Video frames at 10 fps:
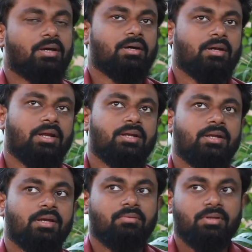ஆ
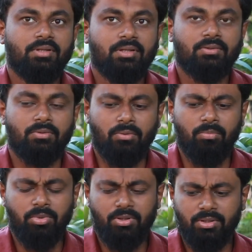ரைட்டிங்காவே இதுதான்
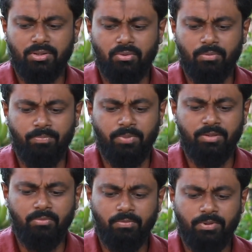ரொம்ப இது ஒரு
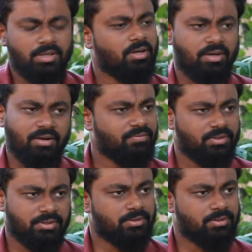பதிமூணு பதினாலு டிராஃப்ட்